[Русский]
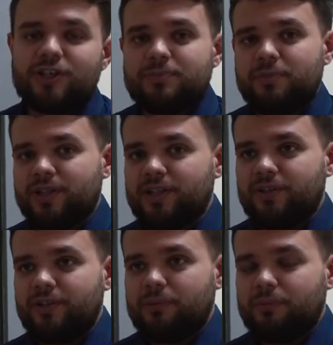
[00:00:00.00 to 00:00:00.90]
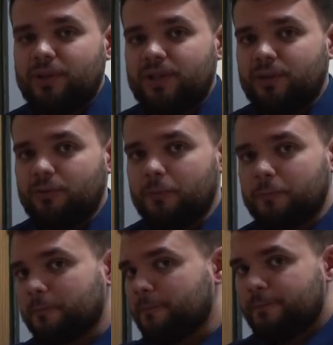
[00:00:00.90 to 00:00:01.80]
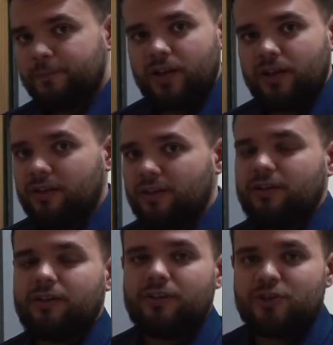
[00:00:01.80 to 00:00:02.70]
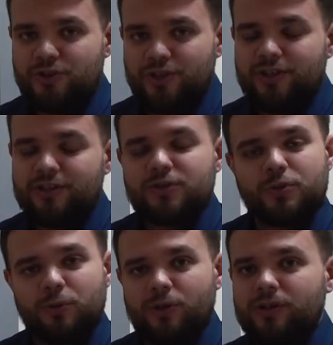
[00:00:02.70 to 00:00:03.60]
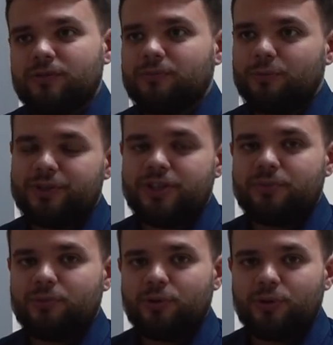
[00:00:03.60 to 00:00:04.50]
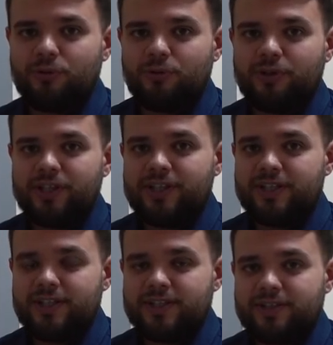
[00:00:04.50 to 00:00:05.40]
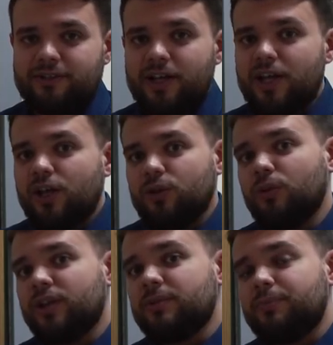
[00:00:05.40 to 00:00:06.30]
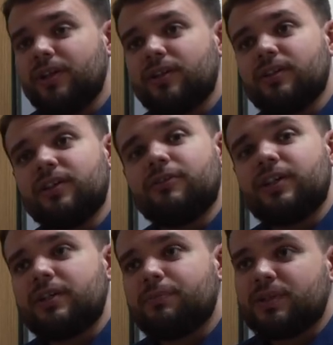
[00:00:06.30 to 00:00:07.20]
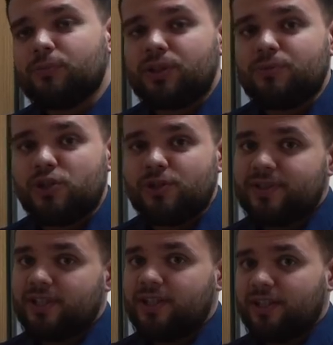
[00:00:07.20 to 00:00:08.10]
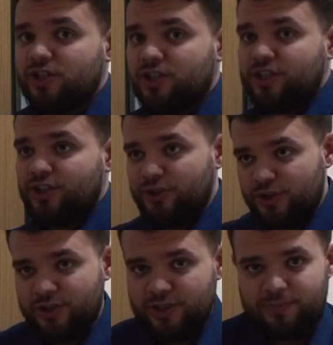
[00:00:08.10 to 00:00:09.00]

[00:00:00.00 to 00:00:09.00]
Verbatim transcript: «Экспертное время». Поэтому Ждите, скоро увидите много нового и интересного. Ну а теперь давайте посмотрим, чем заняты наши технические